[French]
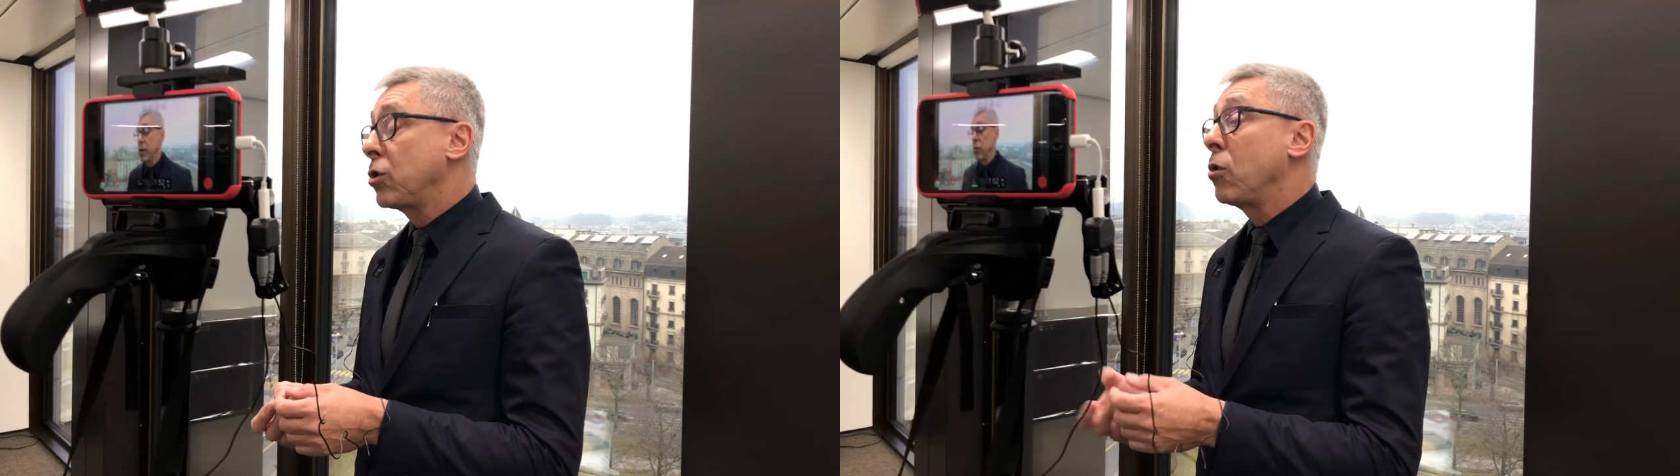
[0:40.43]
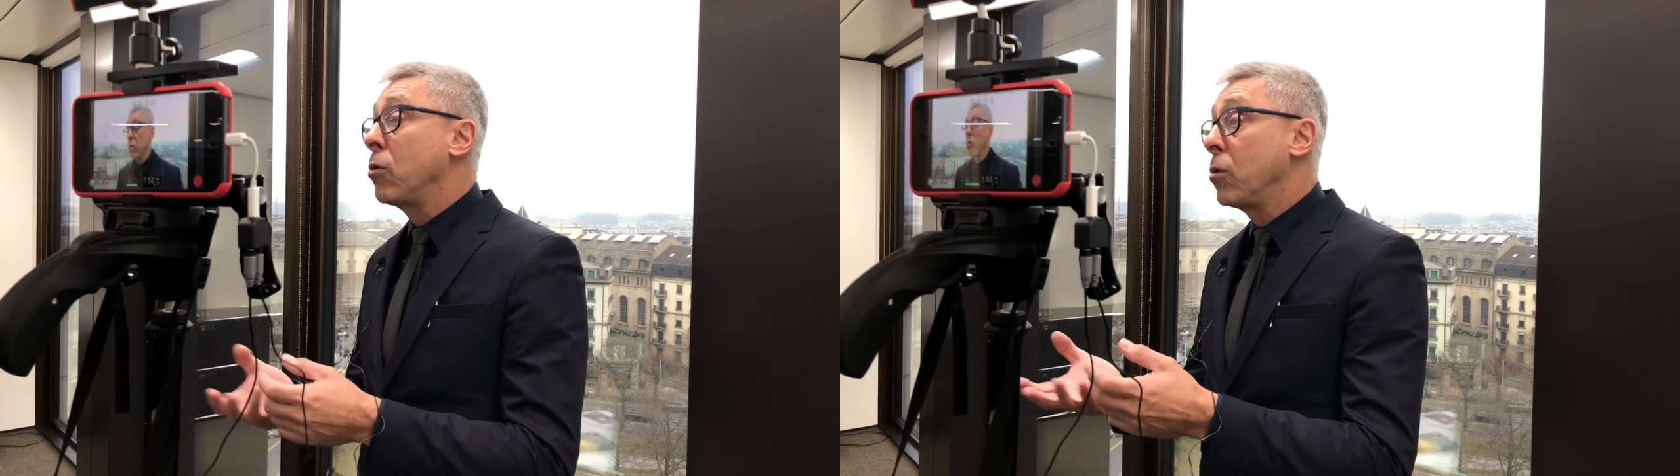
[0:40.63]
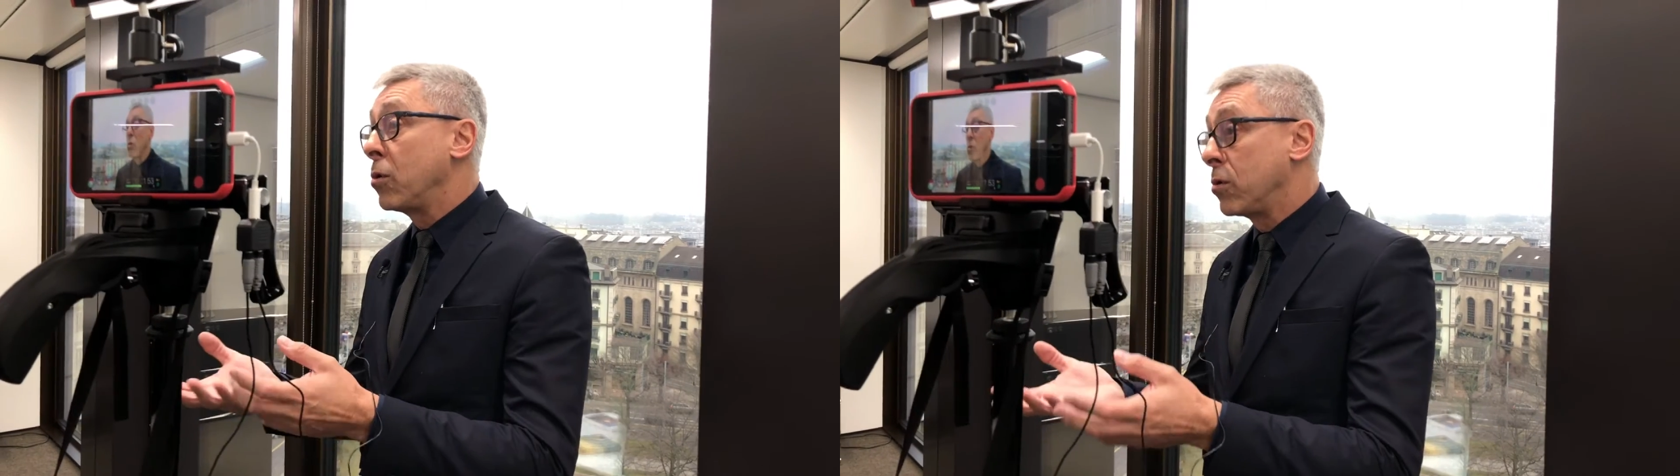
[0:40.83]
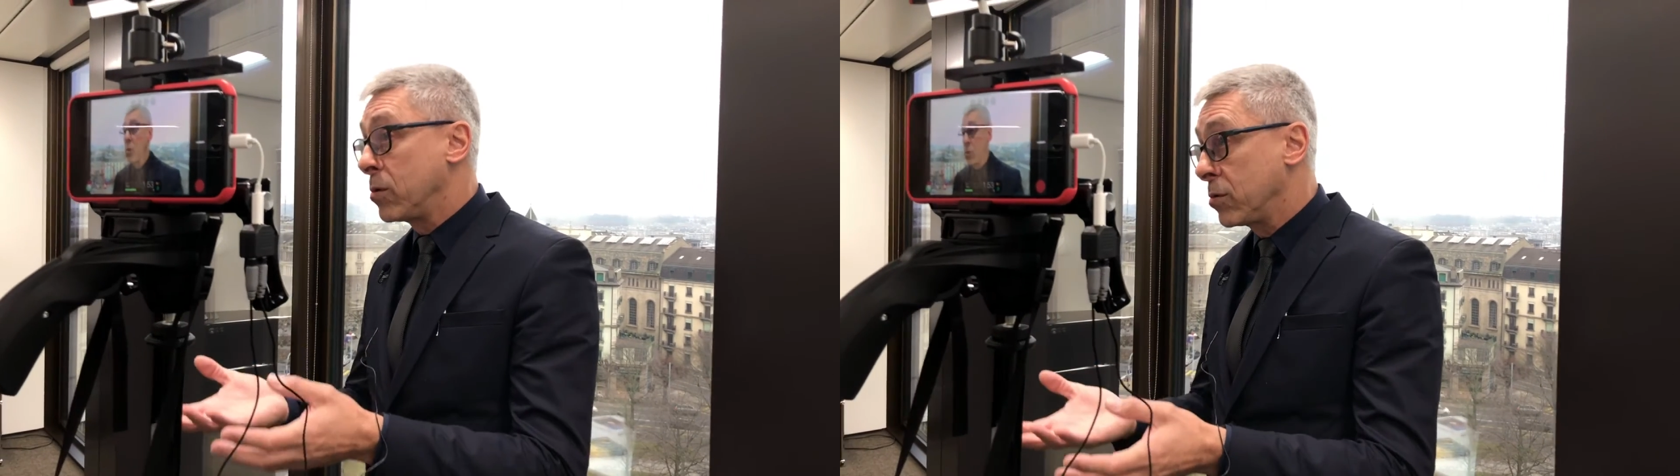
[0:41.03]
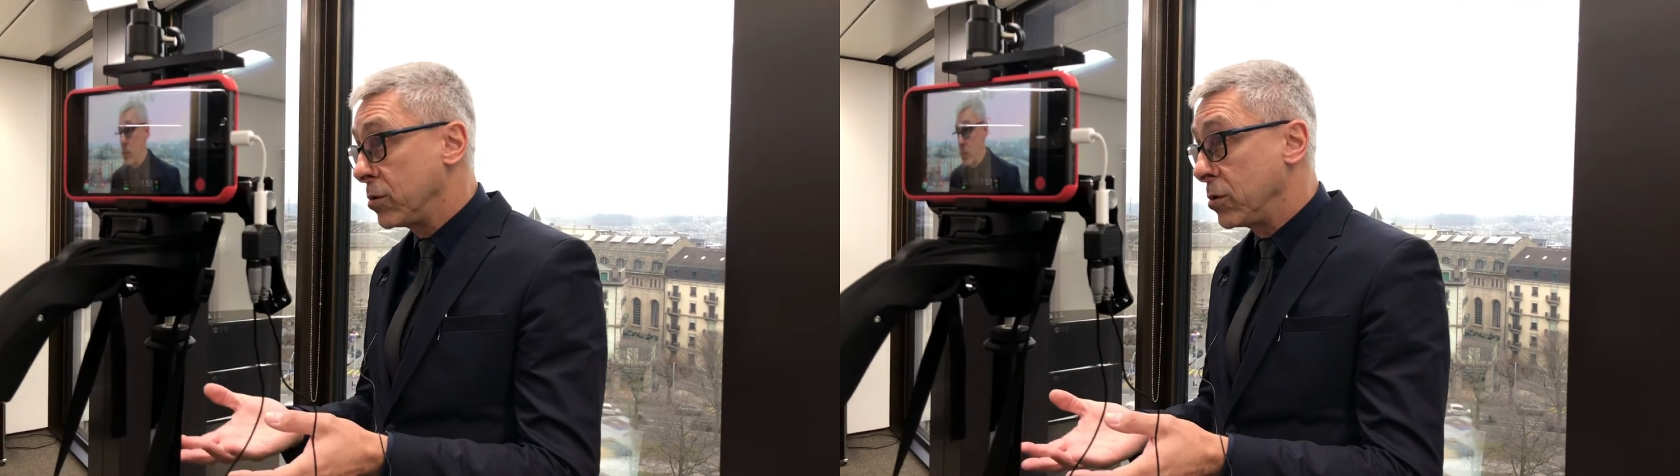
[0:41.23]
trop
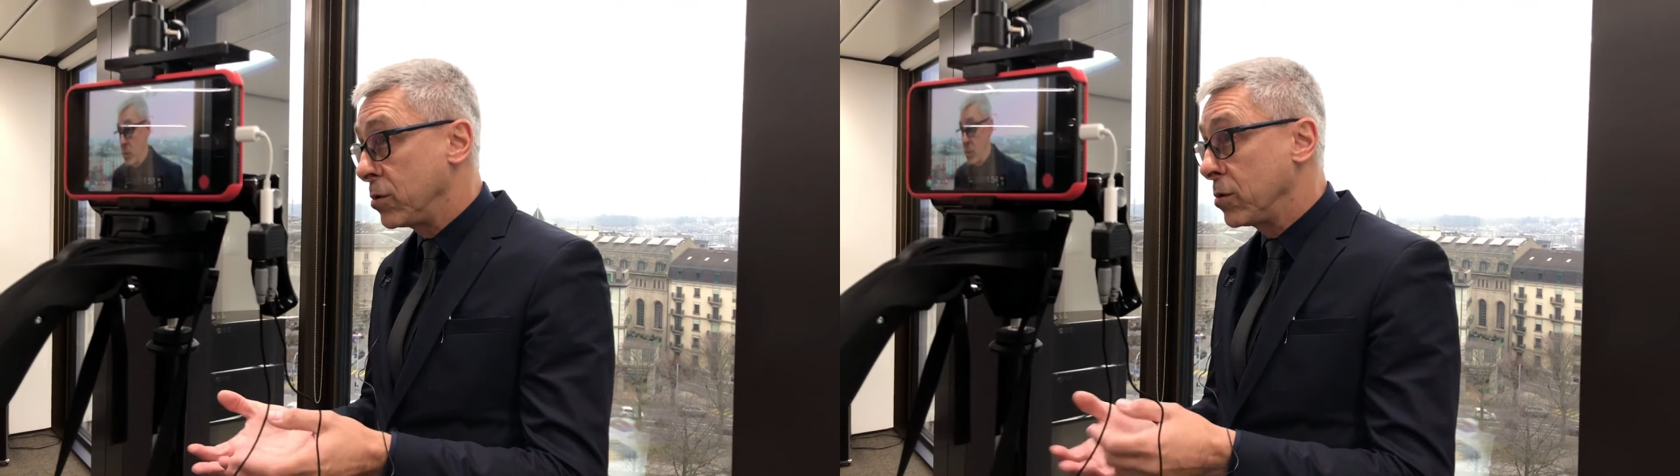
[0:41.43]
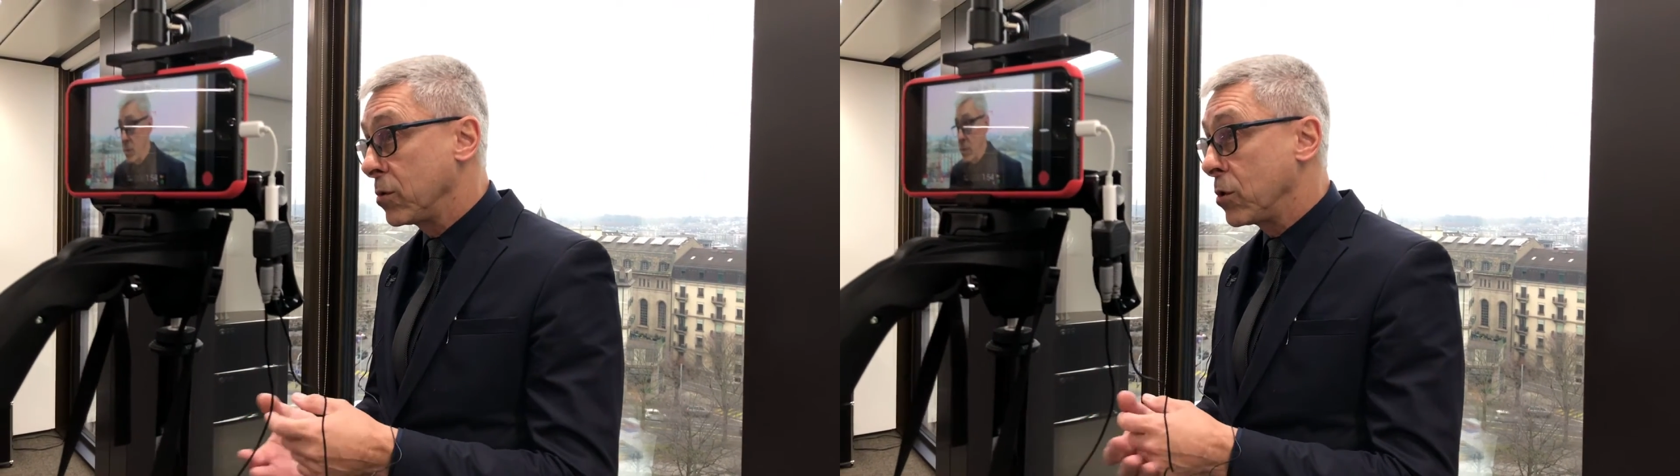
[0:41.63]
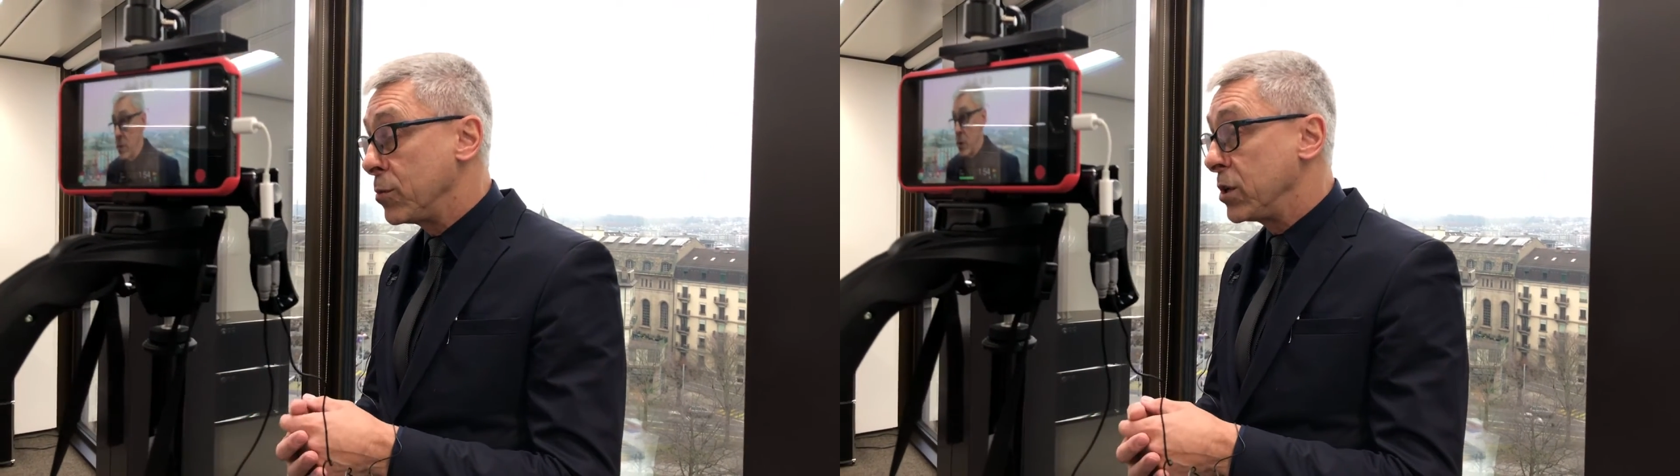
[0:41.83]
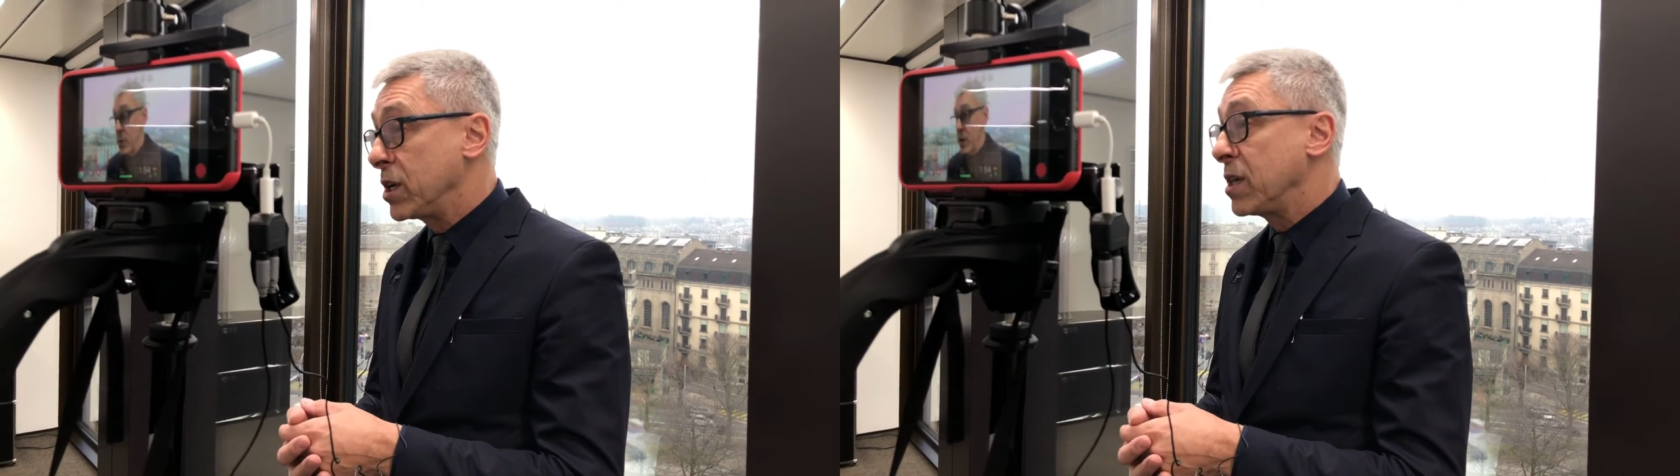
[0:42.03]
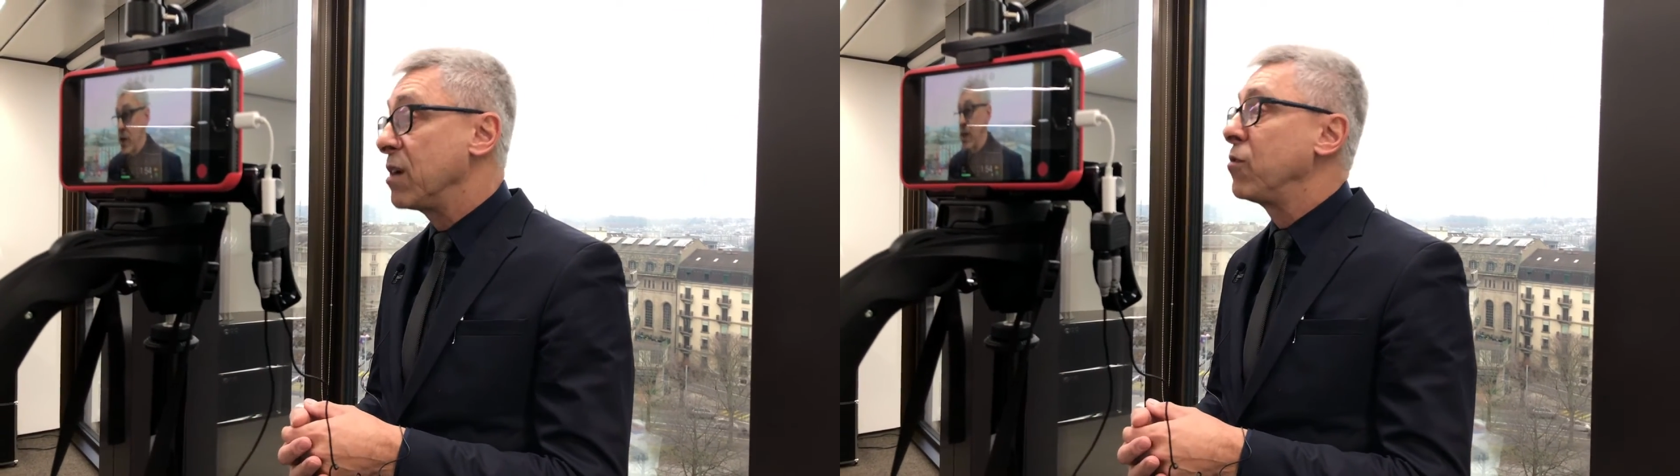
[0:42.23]
communiquer